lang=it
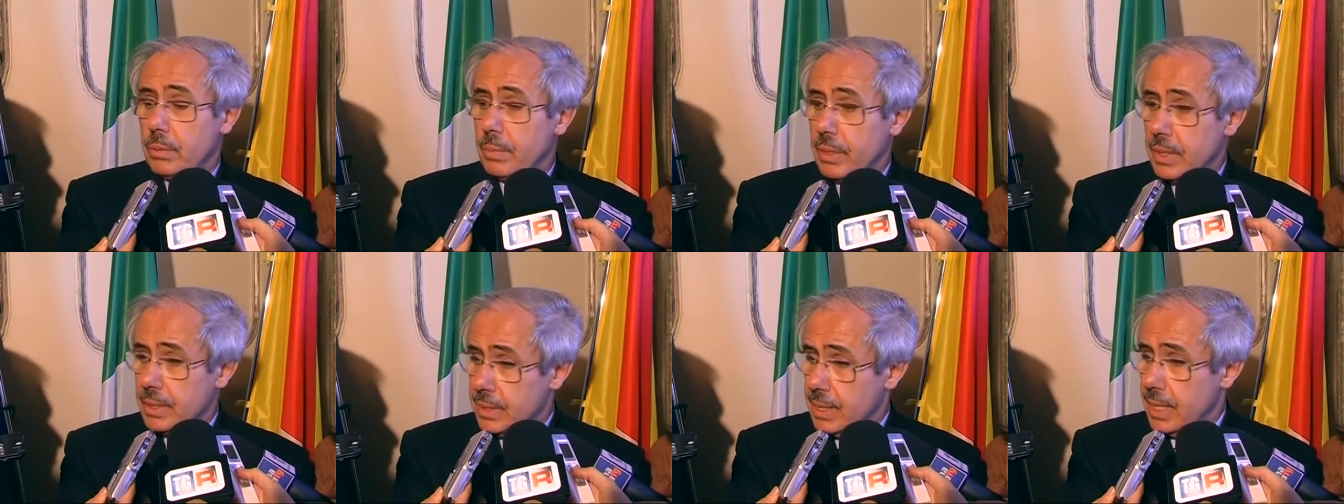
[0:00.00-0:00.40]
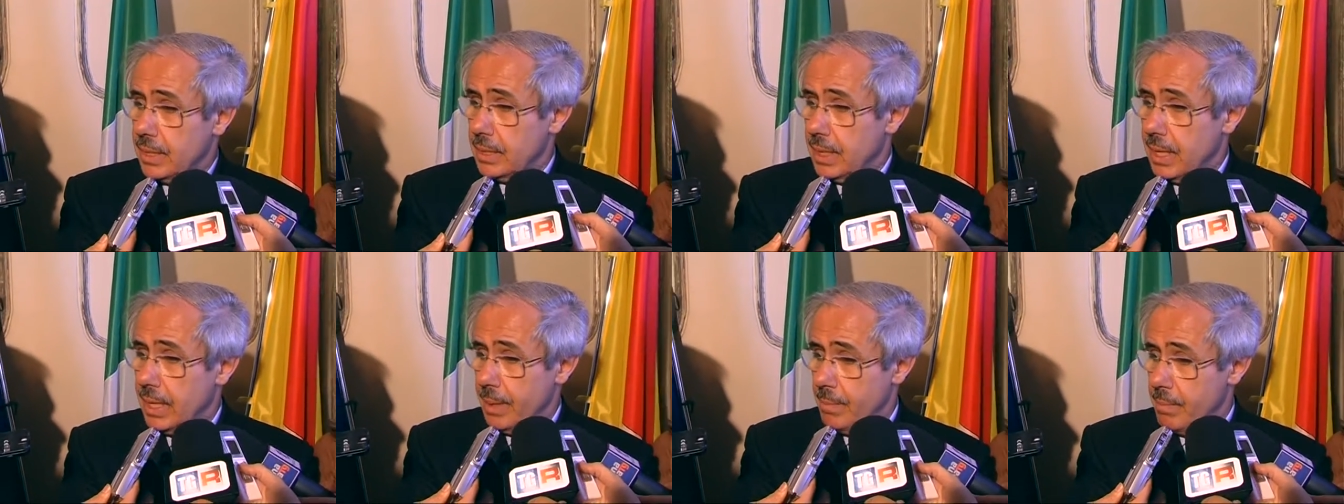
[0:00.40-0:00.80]
prestati
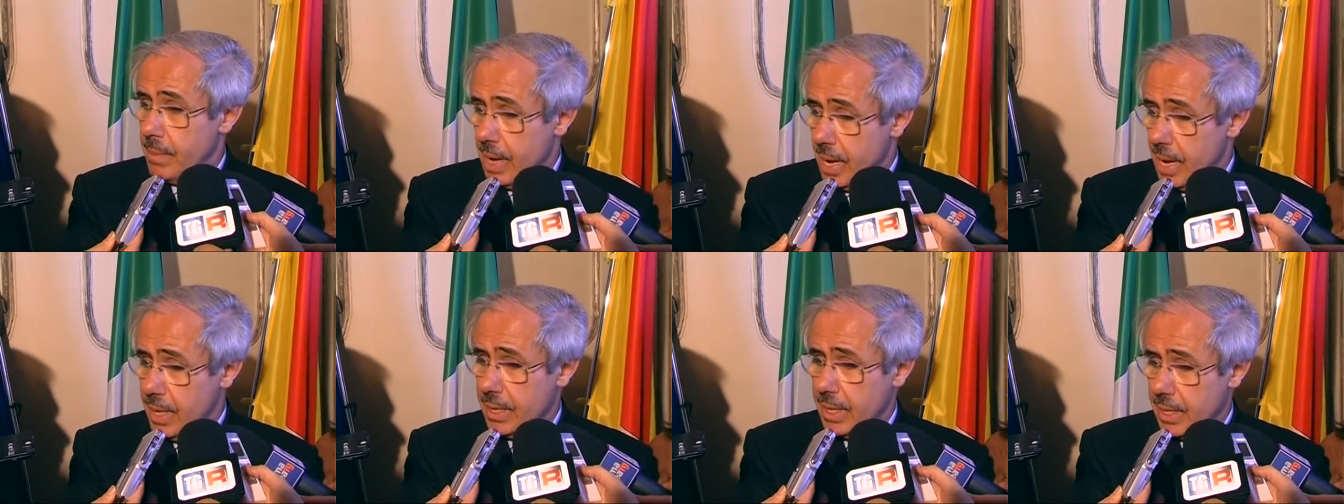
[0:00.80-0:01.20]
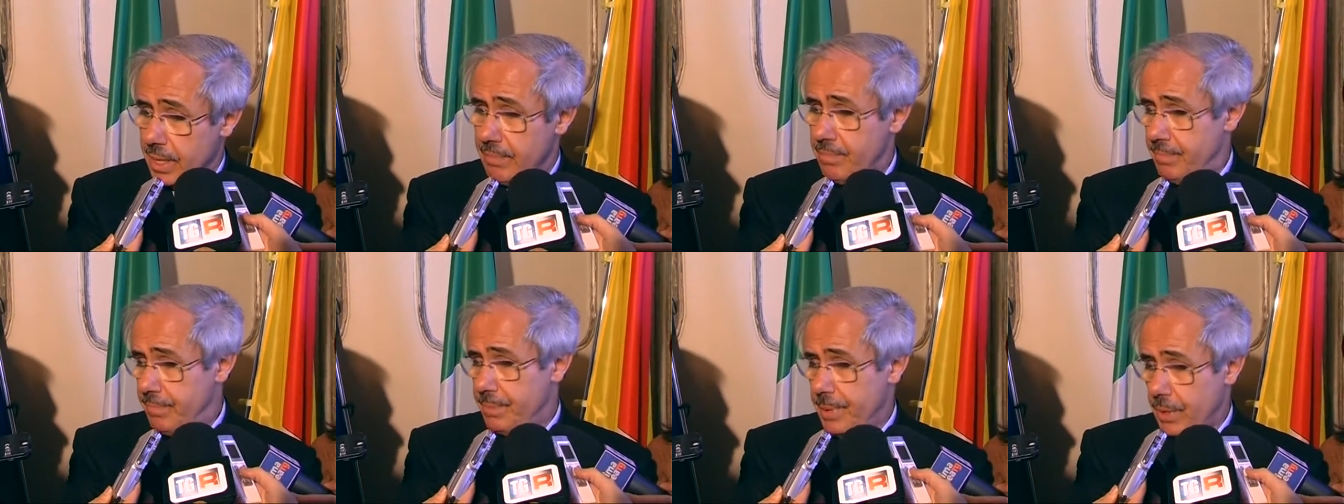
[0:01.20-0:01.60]
dalle banche che
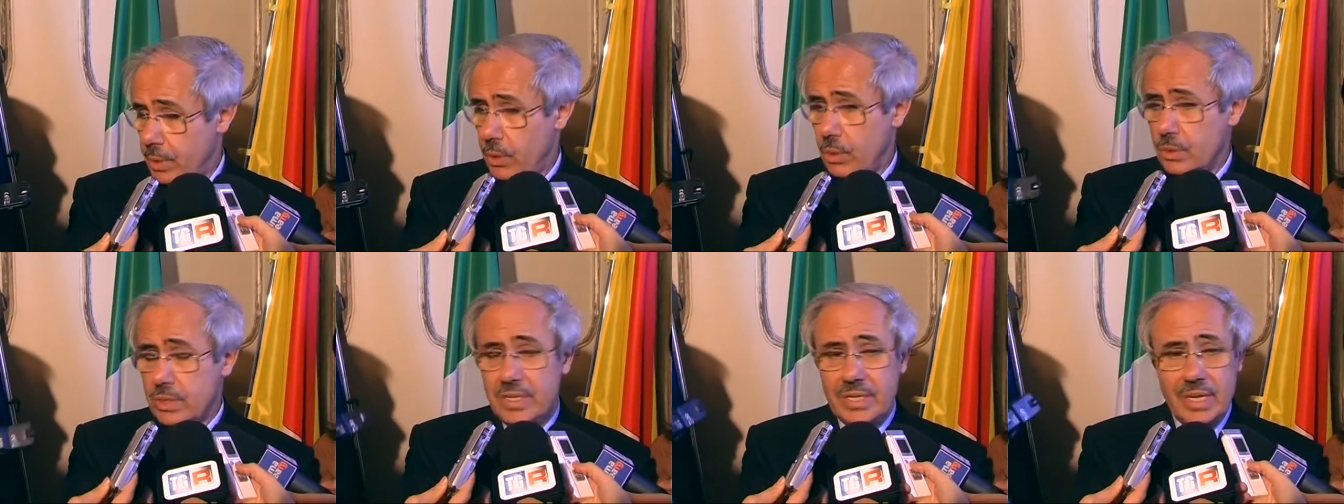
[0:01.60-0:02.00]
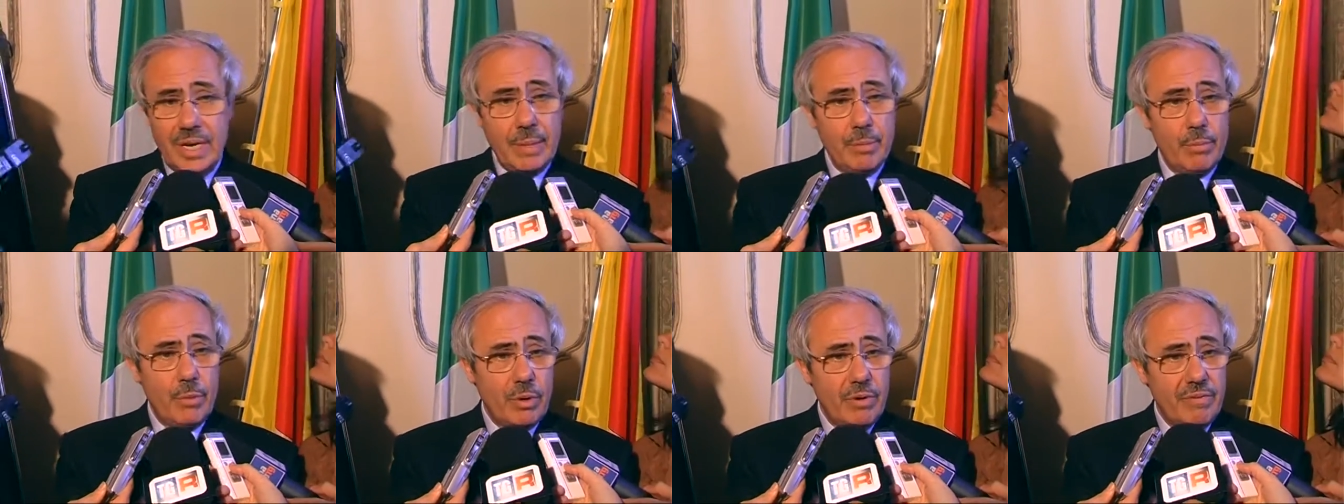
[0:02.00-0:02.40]
però si
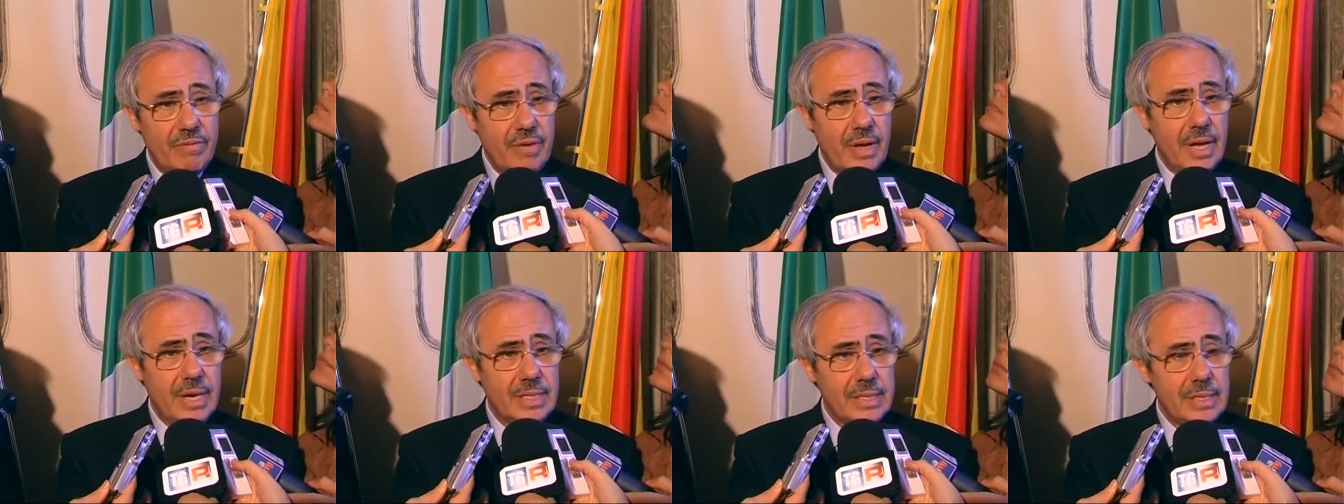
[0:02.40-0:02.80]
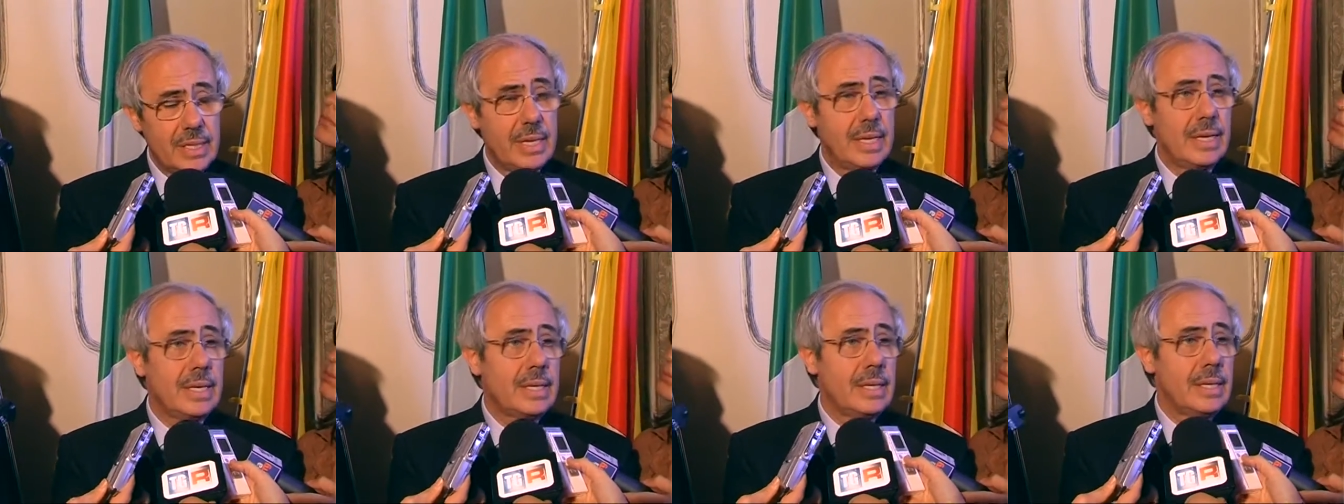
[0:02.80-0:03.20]
sarebbero avvalse
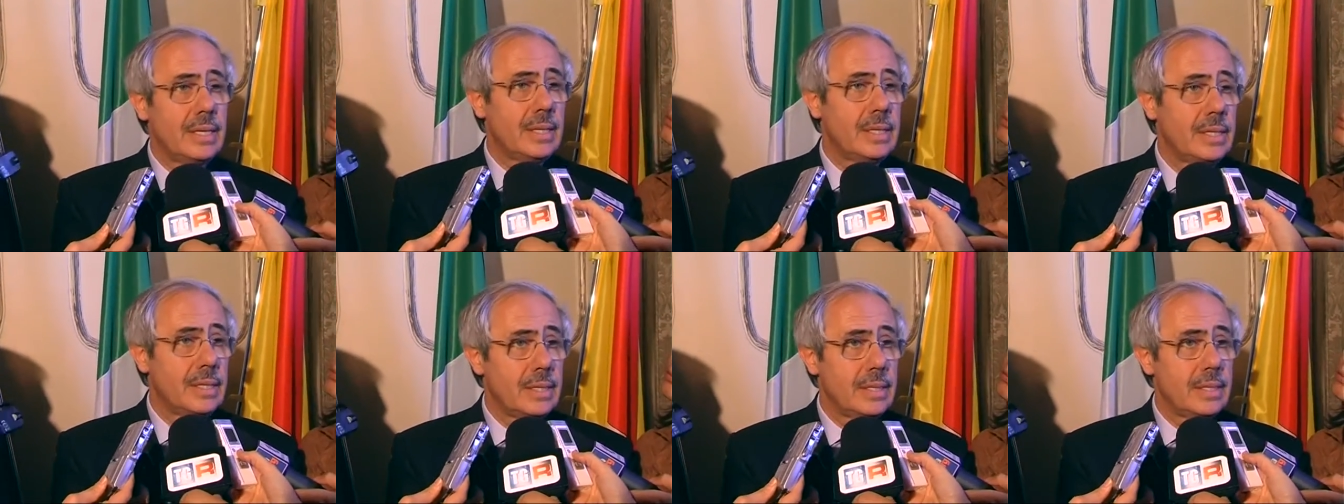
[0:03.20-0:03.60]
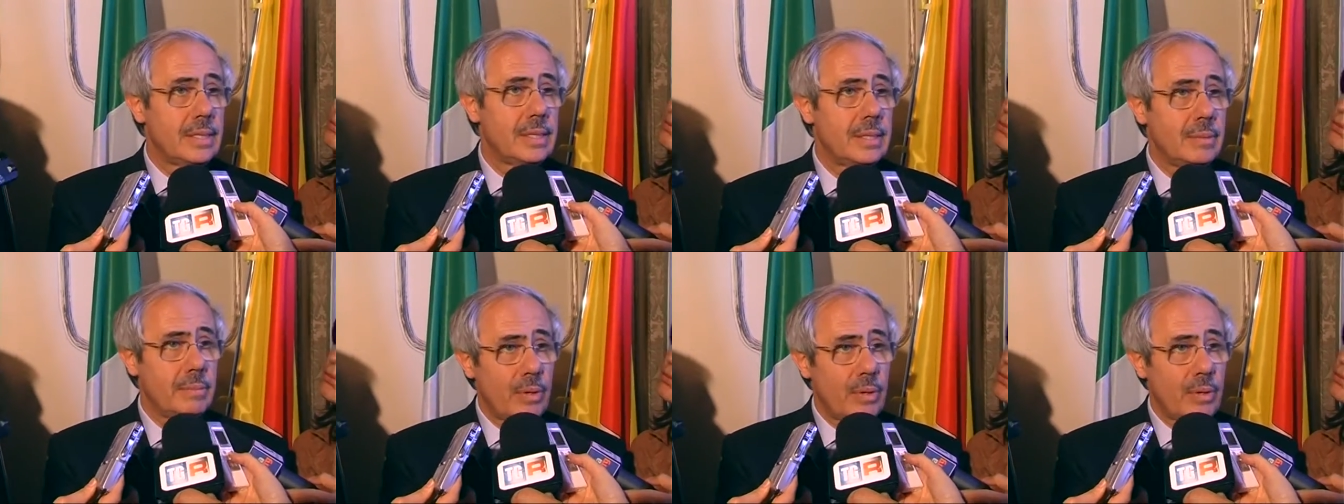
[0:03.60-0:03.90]
anche eh,